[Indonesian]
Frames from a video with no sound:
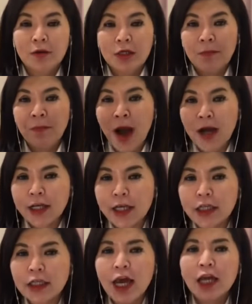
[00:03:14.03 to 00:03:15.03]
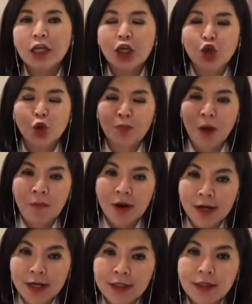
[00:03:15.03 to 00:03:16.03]
dibangkitkan, hidup
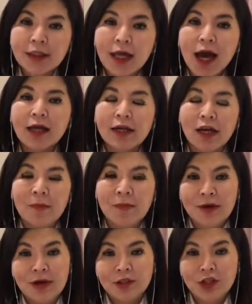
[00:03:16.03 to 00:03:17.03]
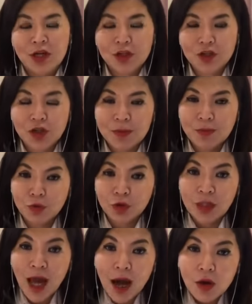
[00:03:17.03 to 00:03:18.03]
memerintah dalam kerajaan seribu
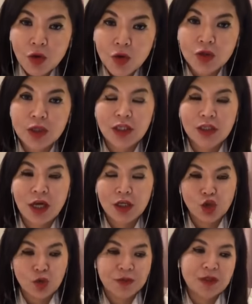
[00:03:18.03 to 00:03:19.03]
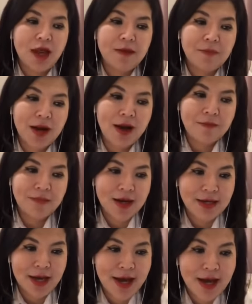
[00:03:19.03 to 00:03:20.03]
tahun, kita hidup
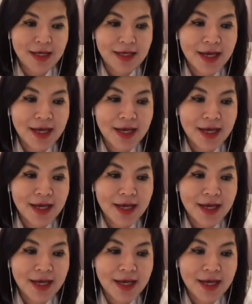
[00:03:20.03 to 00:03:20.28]
selama-lamanya.